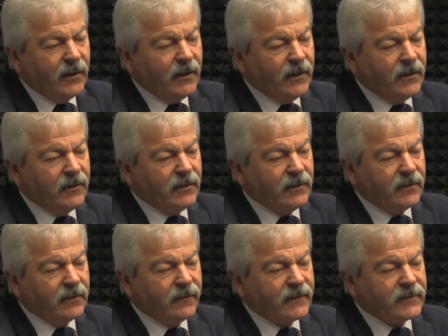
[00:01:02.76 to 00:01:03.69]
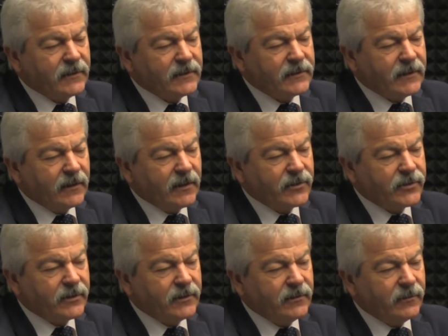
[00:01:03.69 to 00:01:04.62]
i kwestia jest taka,
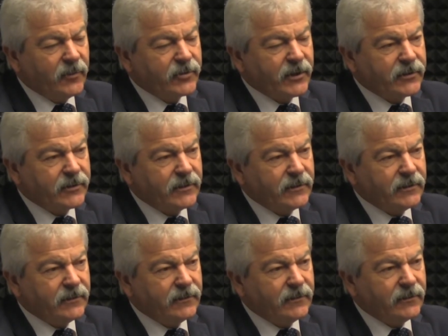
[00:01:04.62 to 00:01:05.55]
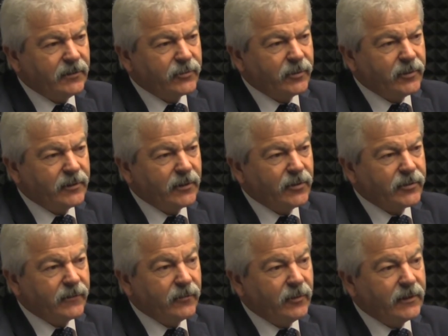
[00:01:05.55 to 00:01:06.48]
że no, po czasie no, doszło do tego,
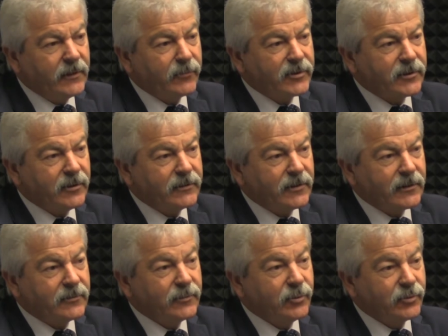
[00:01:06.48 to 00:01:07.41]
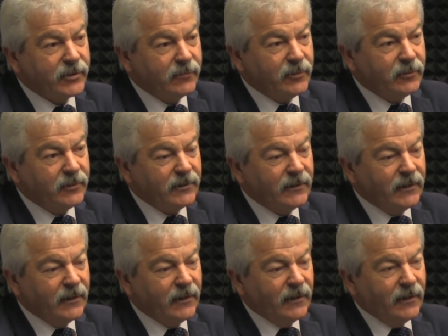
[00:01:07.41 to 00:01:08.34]
że w ogóle te przestoje coraz dłuższe były.
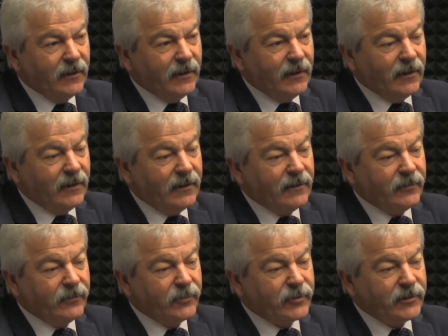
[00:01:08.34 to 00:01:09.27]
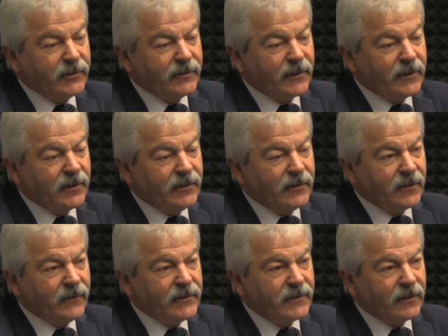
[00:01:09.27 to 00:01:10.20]
E, przy takich
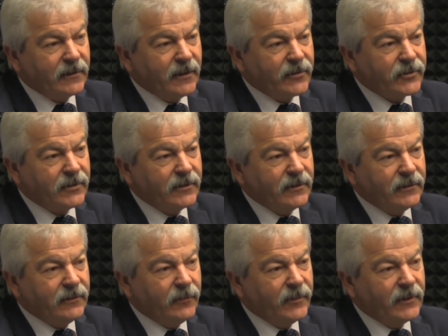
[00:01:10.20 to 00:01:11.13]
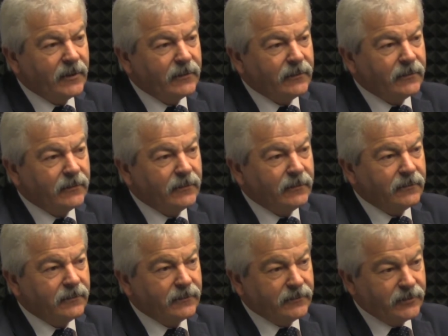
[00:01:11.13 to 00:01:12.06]
interwencjach naszych dopyta, do,
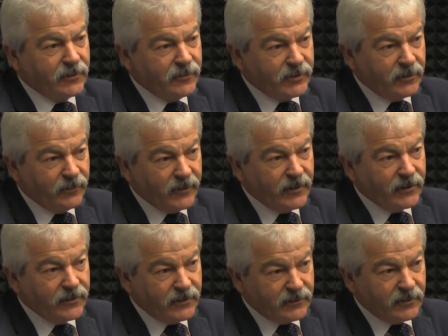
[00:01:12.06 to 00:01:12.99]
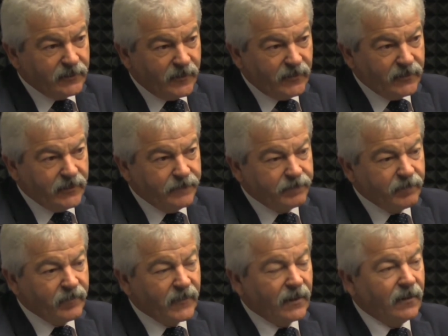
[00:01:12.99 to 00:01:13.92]
chcieliśmy się dopytać, nie, co jest powodem.
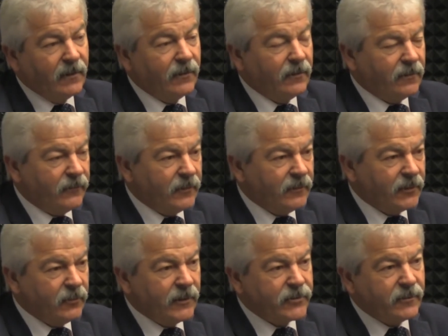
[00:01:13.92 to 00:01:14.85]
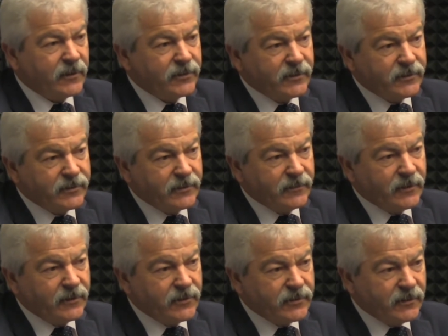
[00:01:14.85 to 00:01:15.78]
No to firma tłumaczyła się, że
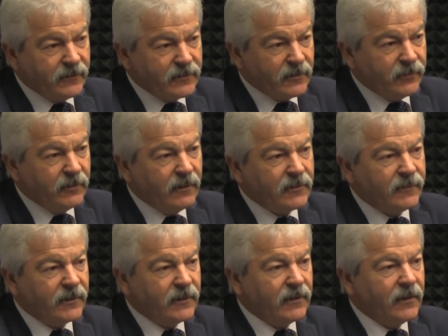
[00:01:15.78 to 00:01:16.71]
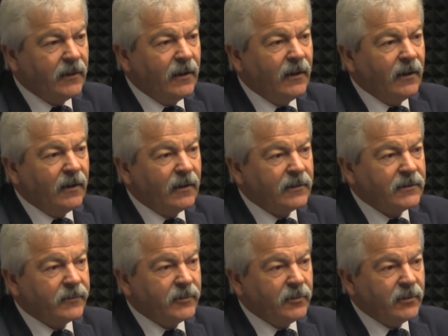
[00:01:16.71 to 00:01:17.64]
praktycznie wystąpiła zmiana
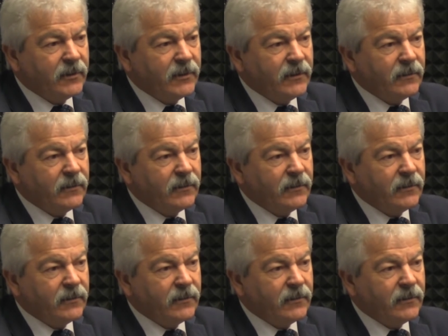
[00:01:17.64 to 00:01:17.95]
receptury,